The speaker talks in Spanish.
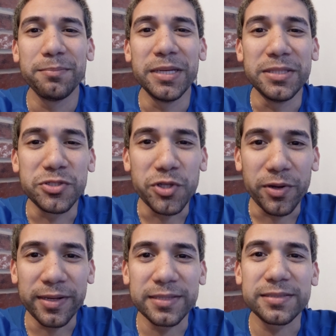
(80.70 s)

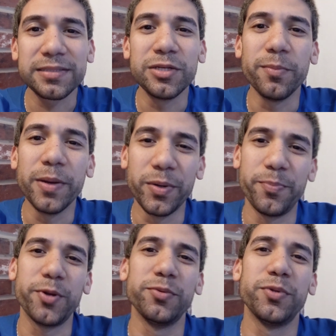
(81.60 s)
Bendiciones y nos vemos
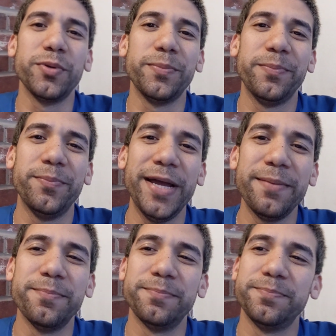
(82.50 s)
pronto.
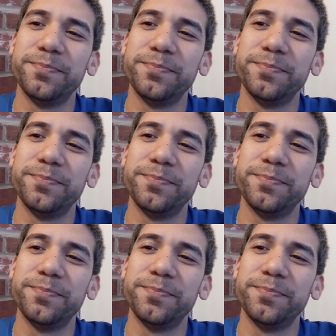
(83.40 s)
Bye.